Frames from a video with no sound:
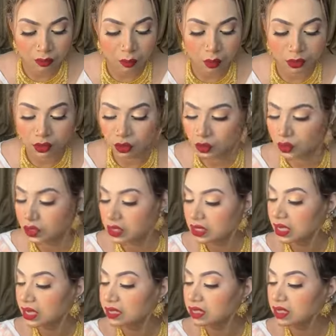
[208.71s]
বলছো যে
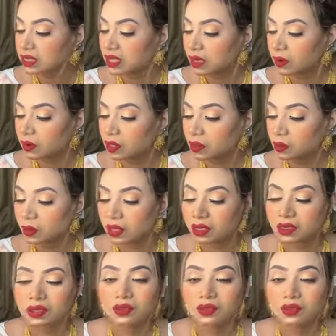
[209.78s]
ঠিক আছে তাহলে ওকে